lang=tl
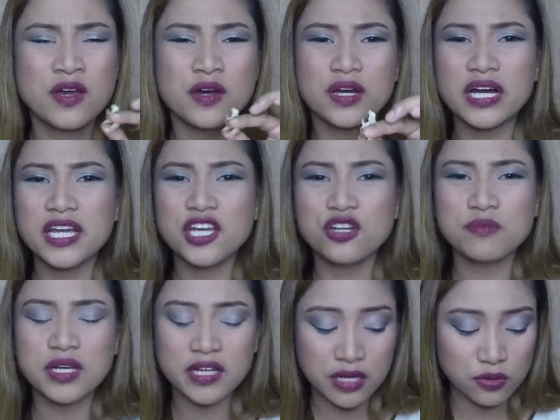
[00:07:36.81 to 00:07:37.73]
kang iinom
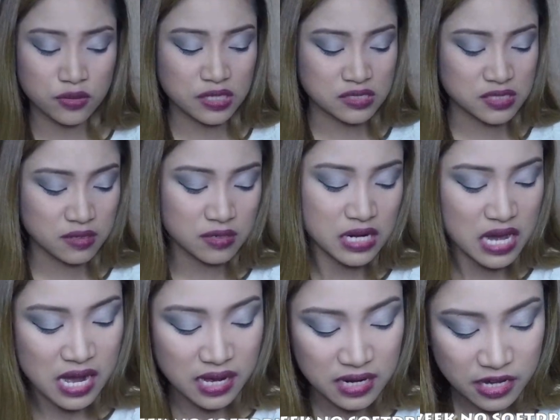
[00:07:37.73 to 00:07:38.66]
ng ganun kasi
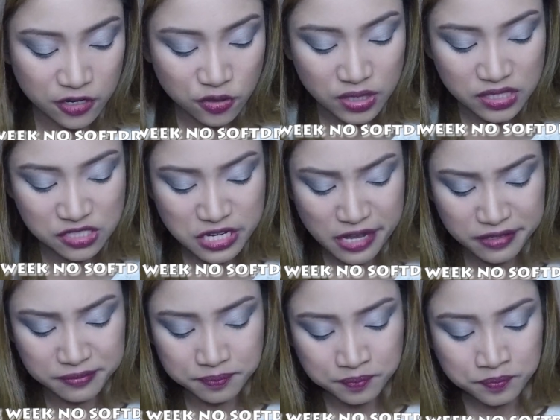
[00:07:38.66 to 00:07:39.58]
nakakalaki yun ng tiyan
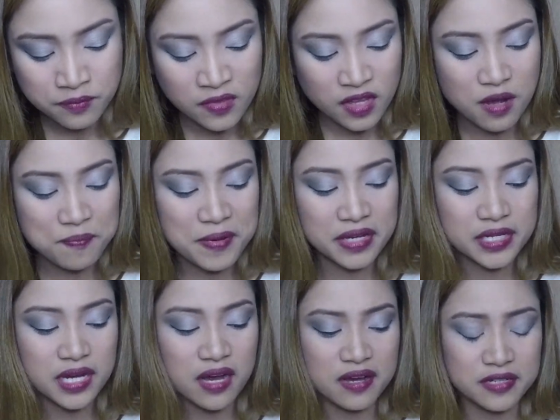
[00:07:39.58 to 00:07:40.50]
kapag
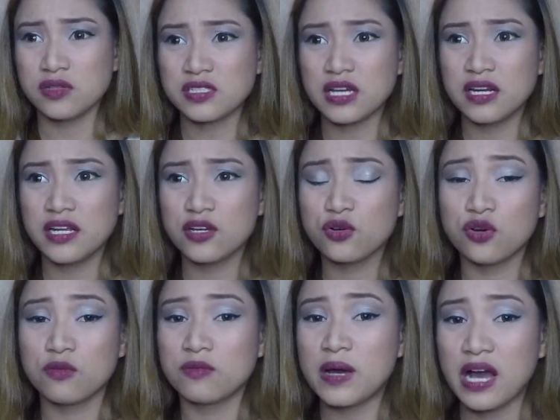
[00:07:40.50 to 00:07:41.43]
uh, isang
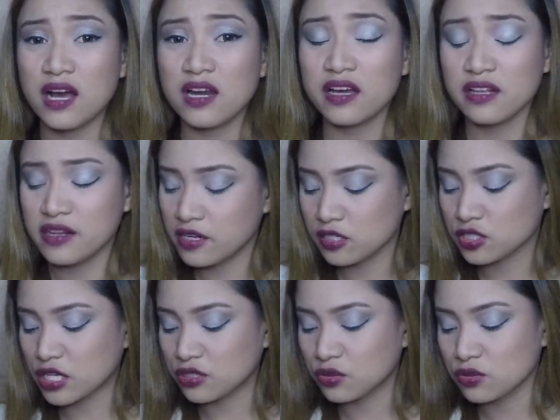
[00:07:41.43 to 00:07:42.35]
linggo, makakalaki na ng
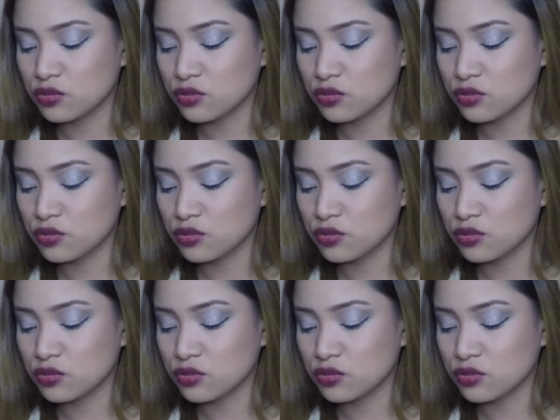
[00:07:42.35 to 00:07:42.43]
tiyan yun.